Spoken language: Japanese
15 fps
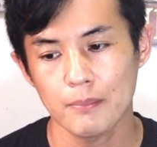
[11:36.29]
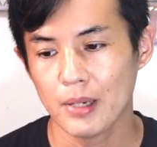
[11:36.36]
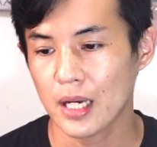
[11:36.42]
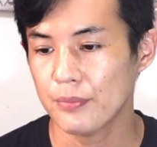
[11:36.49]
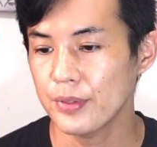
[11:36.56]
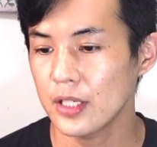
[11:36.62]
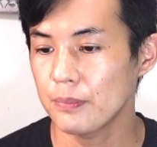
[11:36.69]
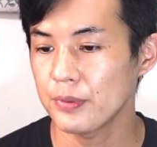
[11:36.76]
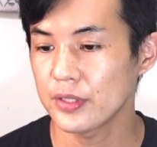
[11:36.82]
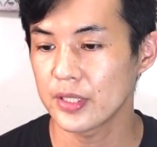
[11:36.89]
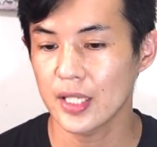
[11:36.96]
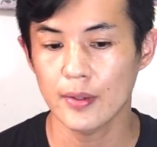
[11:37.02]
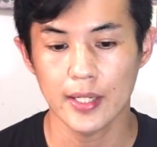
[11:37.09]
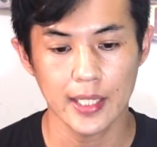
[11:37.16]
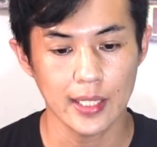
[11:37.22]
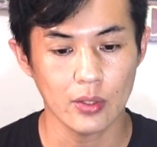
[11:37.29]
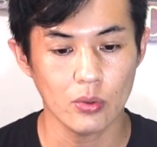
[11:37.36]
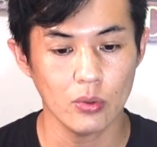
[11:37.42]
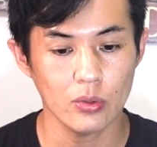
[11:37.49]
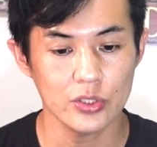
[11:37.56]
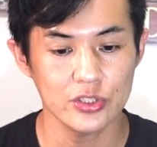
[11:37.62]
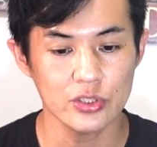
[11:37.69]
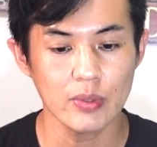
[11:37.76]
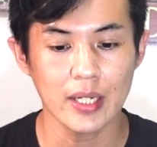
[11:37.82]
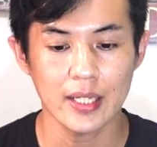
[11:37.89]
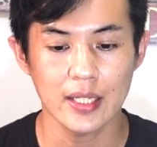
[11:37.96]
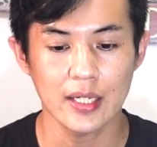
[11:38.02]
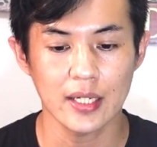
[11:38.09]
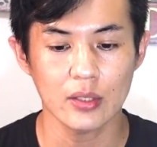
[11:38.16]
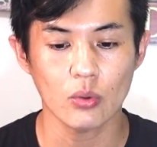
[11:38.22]
まあフィリピンではね、こいつは
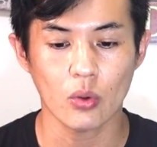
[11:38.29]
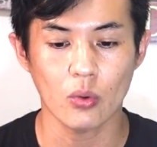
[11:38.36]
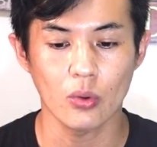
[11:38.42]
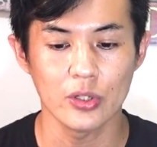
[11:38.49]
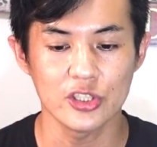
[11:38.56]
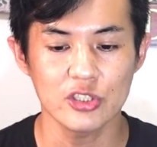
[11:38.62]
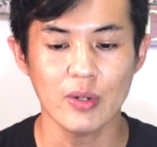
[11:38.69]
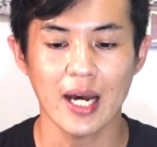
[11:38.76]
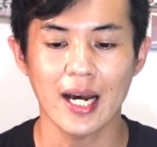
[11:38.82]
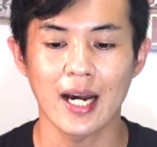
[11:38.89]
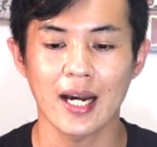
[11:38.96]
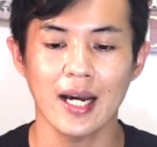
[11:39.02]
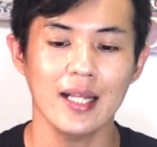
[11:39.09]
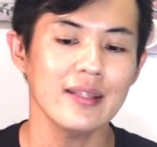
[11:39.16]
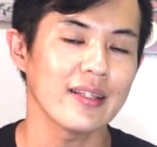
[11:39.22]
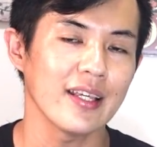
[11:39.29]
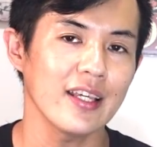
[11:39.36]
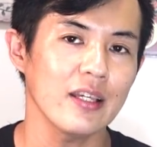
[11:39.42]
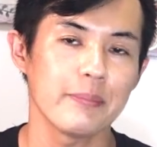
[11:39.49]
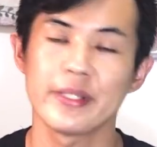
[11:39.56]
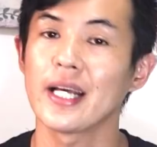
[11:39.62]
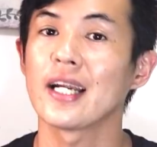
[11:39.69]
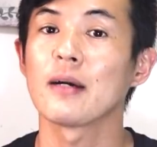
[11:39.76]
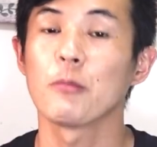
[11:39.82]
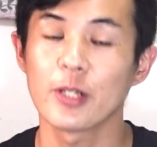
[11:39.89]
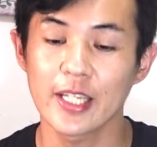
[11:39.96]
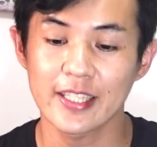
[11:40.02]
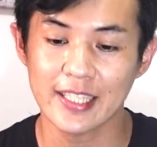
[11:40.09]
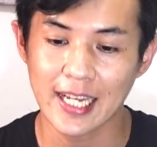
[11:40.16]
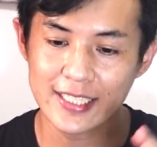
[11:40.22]
ええけど、こいつはあかんで、みたいなのも
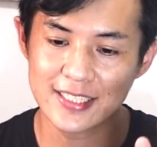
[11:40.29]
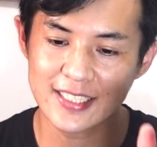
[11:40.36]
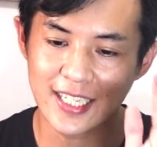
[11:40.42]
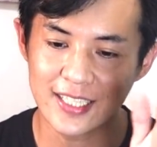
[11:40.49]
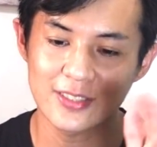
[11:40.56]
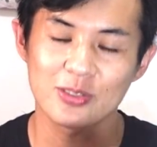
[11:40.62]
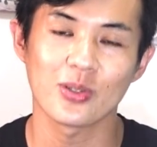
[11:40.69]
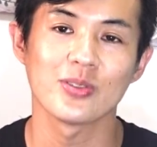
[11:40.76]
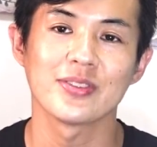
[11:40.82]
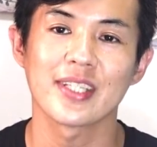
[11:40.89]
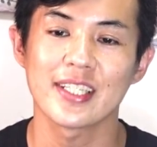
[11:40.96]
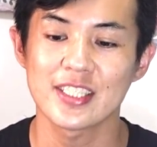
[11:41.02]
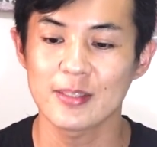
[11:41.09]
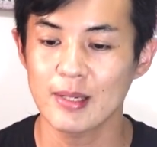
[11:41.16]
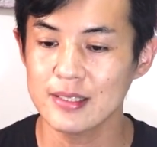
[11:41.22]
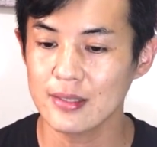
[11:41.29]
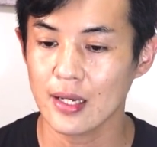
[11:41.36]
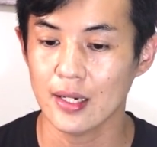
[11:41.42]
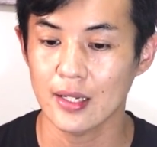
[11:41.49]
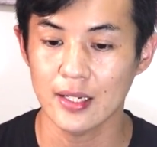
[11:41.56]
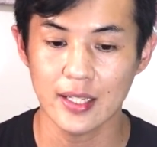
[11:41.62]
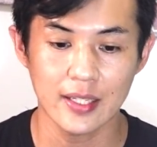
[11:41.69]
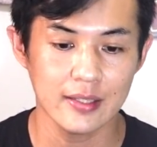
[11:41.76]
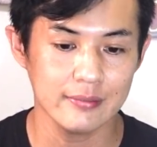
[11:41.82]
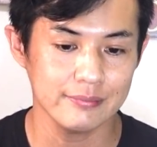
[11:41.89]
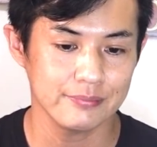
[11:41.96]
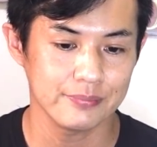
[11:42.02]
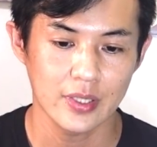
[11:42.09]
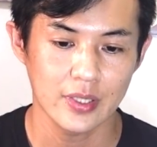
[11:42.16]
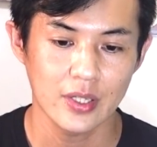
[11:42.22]
ね、確かに存在しますからね。
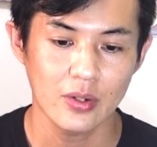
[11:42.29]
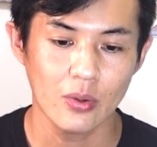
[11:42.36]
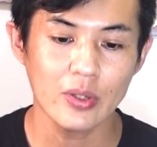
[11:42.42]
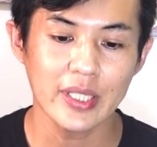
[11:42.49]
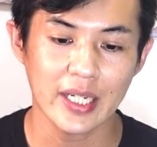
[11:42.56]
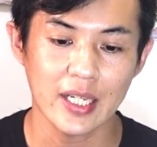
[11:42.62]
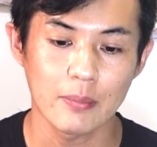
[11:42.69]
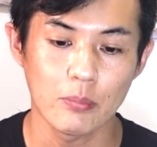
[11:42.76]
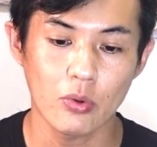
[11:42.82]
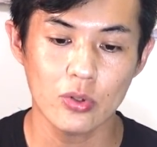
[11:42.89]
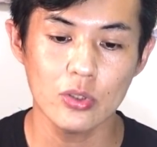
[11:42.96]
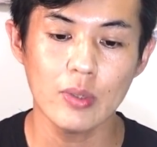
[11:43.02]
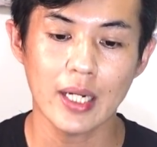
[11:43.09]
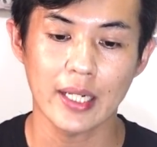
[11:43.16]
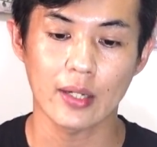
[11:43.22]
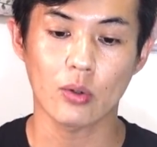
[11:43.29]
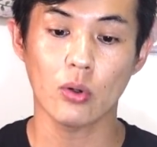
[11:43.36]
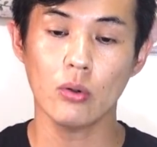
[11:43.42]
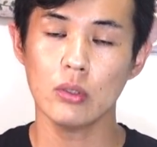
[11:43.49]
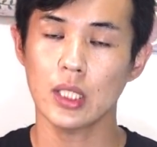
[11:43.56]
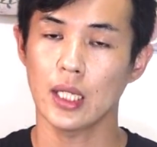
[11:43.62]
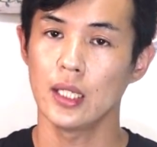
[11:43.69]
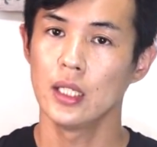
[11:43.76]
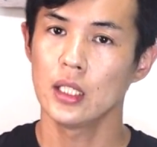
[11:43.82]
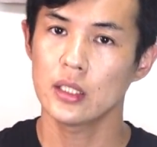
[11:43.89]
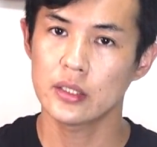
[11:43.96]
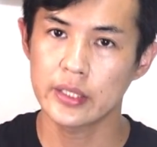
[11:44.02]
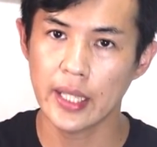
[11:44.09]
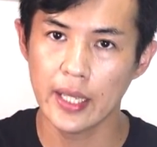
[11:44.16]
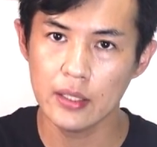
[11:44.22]
ほいでね、僕はね、ここで
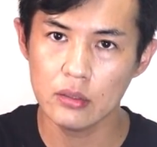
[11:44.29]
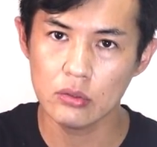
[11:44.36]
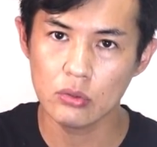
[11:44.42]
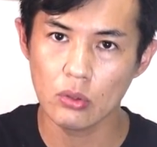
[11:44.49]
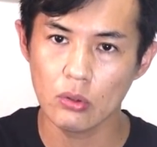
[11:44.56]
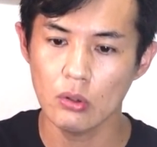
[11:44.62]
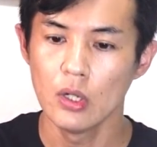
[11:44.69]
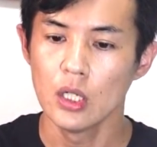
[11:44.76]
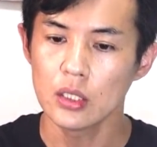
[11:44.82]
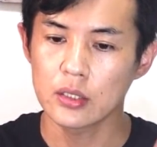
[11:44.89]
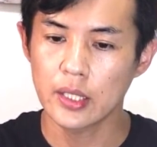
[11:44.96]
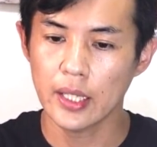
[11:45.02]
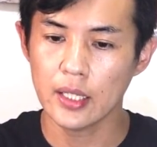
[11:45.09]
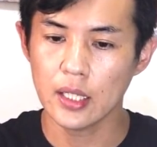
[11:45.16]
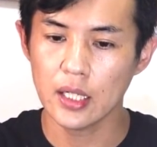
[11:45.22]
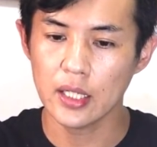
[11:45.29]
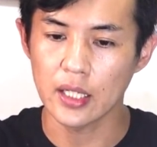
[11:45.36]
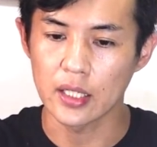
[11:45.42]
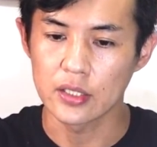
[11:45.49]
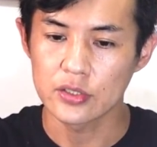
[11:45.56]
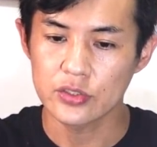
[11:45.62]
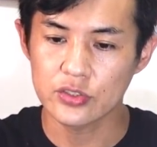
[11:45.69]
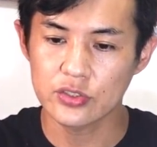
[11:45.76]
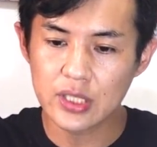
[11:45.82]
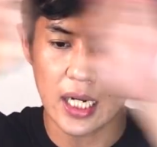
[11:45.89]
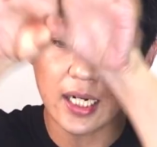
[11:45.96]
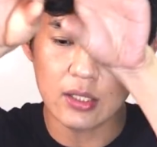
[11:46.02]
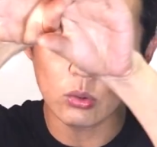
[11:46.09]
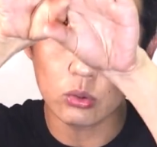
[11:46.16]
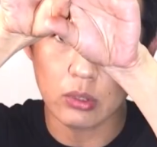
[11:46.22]
点と点がね、繋
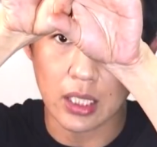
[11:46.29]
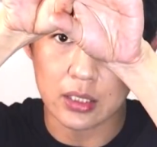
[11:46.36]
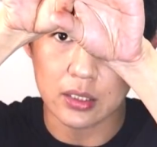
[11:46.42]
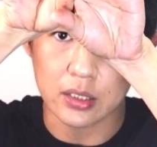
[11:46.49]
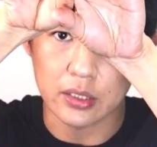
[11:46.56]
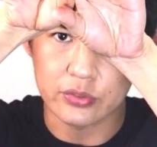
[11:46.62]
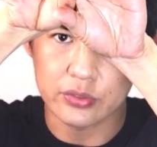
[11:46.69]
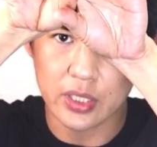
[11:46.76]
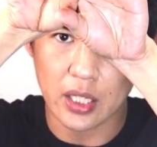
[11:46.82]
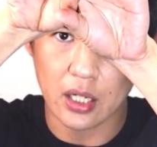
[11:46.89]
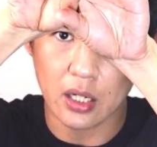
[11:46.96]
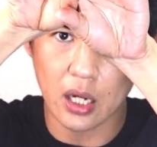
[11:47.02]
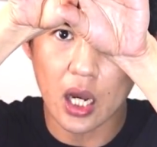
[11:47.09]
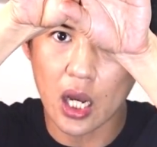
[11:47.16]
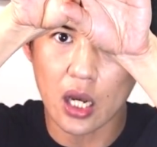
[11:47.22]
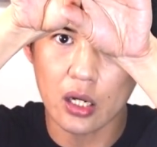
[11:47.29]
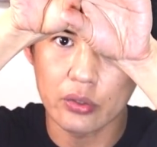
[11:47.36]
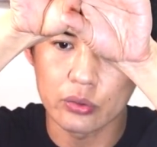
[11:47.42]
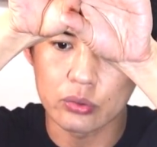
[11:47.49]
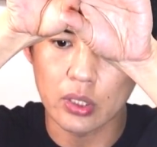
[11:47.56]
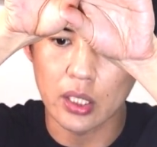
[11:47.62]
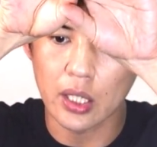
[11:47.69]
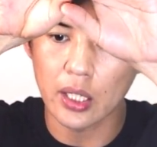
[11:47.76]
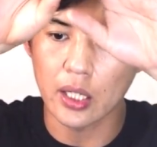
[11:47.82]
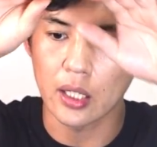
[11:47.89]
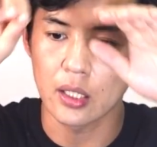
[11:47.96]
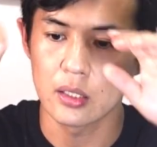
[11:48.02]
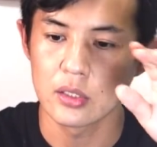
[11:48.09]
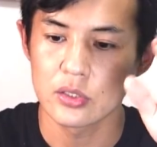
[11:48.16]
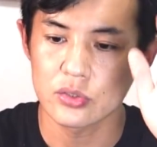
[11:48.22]
がることがあったんですね。ああ言うて
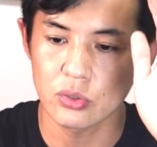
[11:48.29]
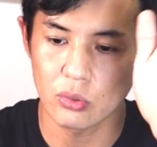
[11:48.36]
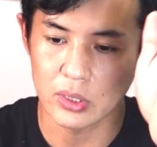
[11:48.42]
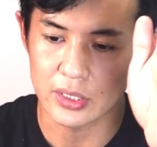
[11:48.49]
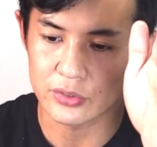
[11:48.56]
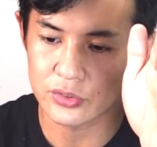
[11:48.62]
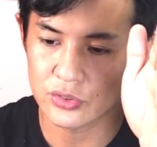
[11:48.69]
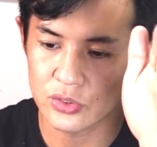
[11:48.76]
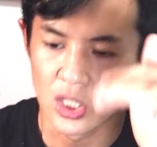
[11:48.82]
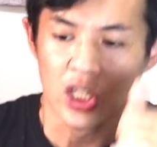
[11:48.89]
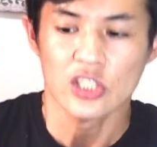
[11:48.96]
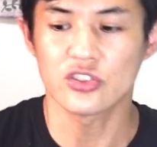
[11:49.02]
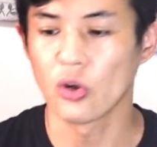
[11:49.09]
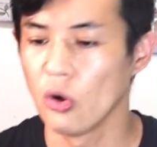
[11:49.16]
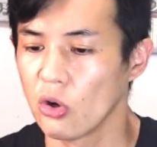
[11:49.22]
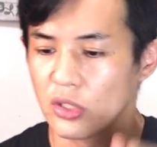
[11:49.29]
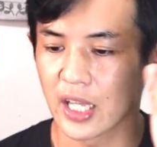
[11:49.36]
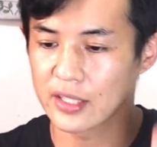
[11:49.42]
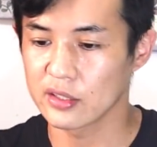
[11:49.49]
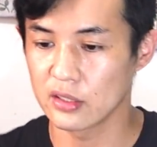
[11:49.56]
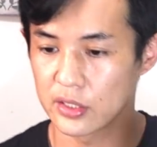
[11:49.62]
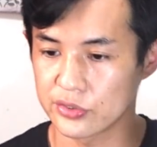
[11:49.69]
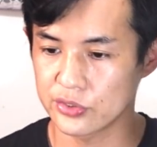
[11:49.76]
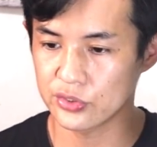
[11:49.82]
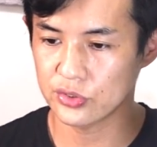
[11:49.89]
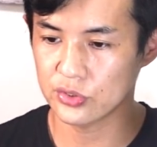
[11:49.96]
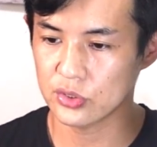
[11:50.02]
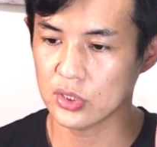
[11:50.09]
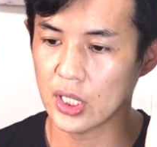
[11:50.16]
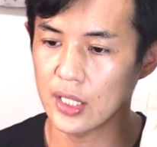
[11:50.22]
ね。そうです。そうなんで
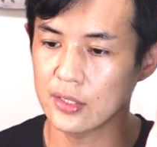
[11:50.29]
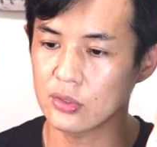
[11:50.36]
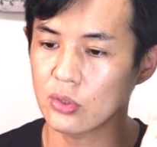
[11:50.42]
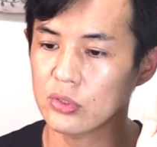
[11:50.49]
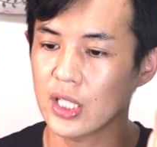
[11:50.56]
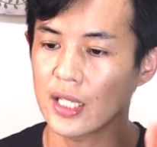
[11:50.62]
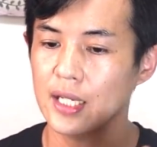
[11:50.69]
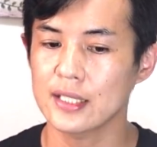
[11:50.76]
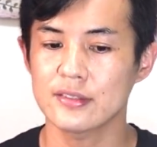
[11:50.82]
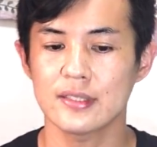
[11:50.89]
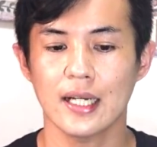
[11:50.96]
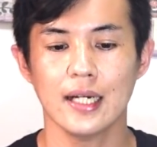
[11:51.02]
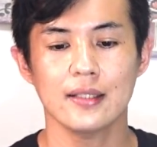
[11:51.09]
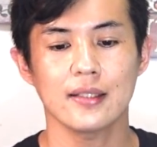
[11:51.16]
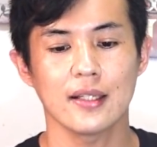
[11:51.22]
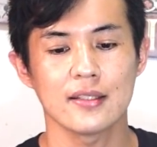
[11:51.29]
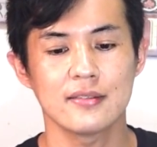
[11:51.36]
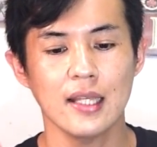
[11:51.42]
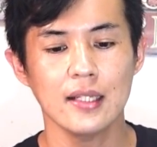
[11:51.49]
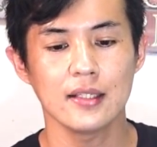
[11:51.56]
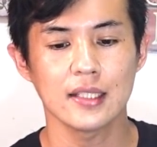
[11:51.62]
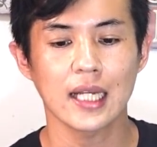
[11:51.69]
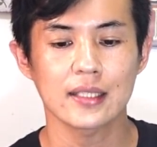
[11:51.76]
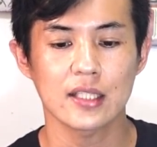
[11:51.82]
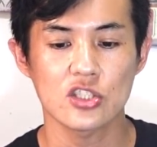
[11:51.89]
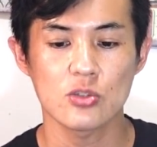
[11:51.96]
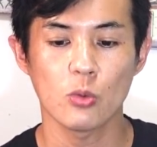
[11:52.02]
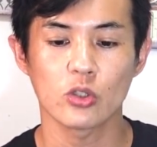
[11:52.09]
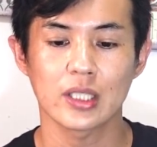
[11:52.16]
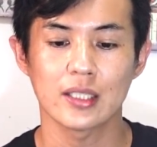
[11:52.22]
す。点と点が繋がって線になって
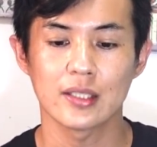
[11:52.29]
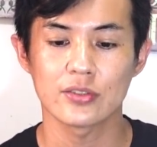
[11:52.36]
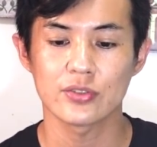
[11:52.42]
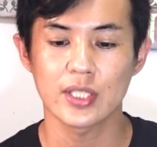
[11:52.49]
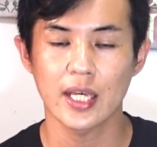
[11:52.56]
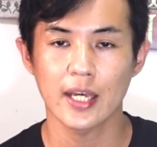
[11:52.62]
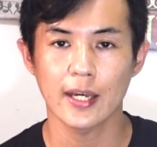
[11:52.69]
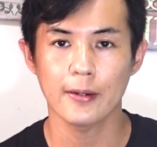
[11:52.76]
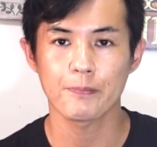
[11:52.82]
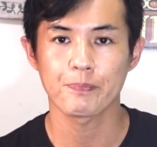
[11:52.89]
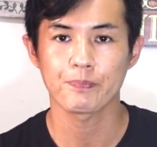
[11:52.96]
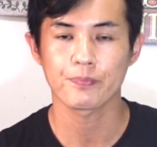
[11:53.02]
しもうたんですね。